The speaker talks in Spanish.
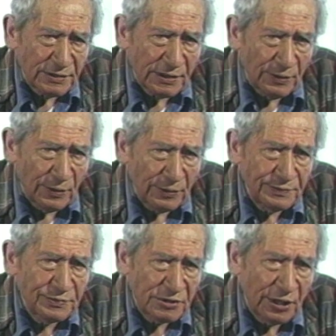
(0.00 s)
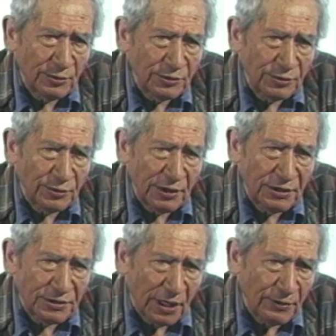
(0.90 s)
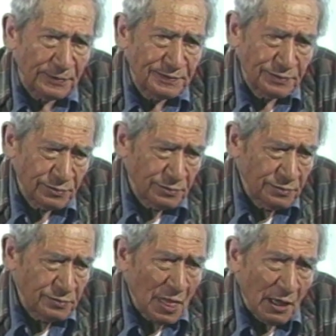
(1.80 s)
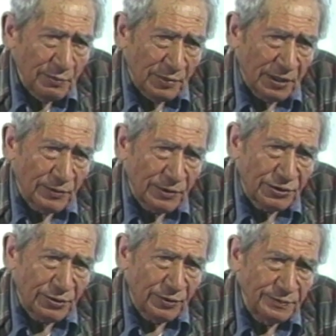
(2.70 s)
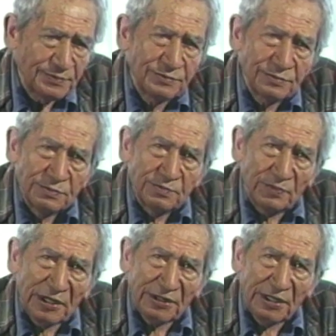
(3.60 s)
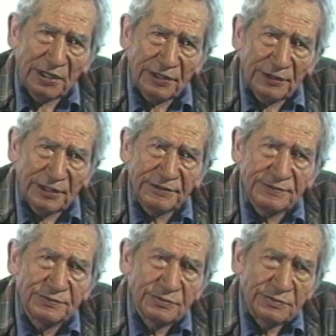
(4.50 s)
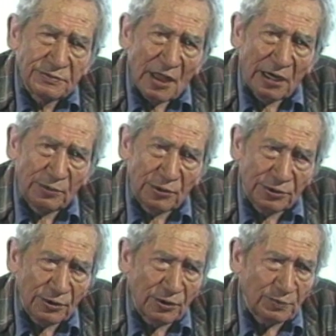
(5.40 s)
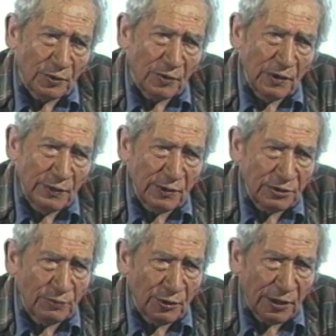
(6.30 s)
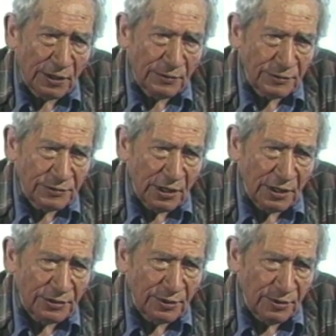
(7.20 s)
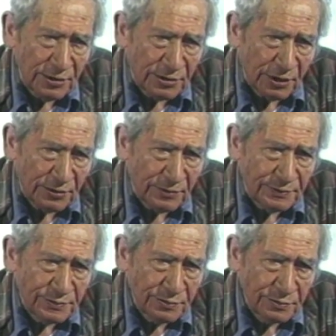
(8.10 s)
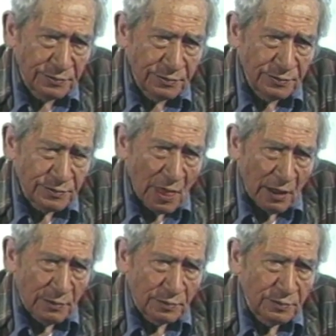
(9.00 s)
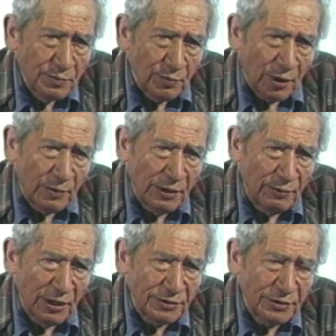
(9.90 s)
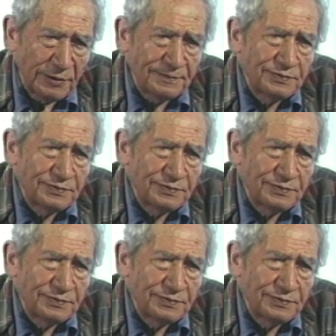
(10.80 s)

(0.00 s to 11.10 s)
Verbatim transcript: que no hemos utilizado, pero que son pertinentes a muchos de los problemas modernos de la civilización. Problemas de,